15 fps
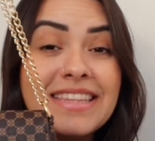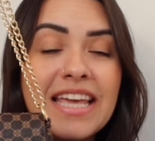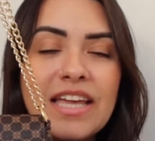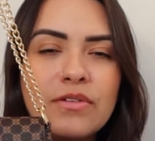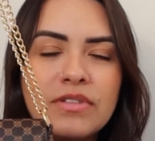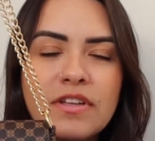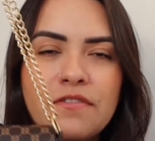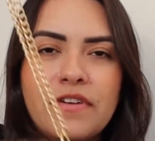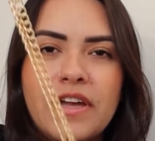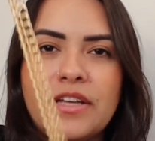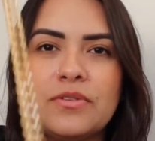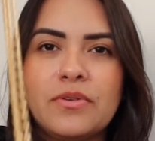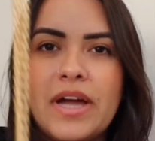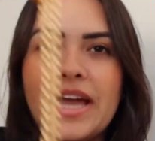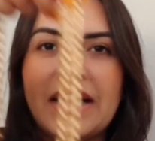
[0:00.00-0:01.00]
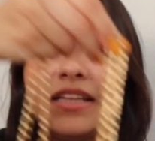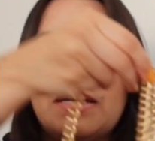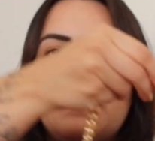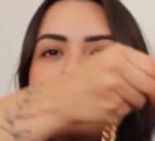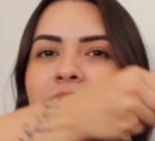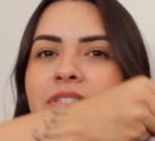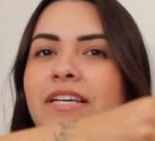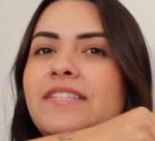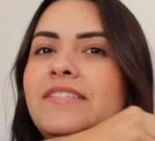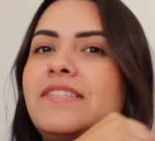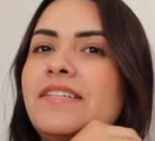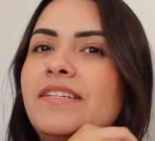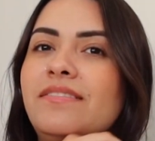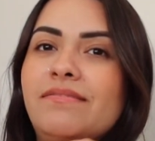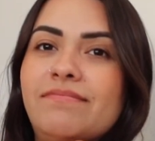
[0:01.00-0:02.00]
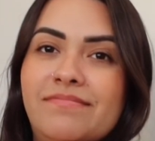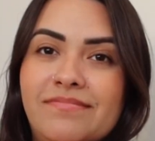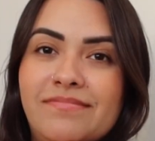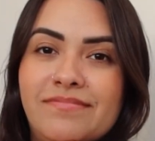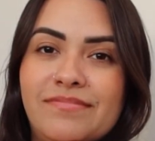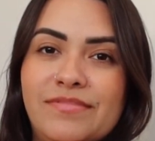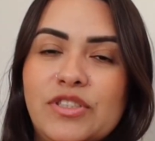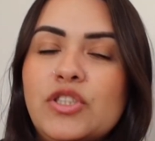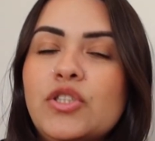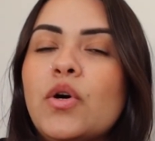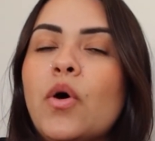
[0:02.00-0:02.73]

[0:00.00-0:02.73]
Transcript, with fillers: nenhum defeito. Ela dá pra usar assim, de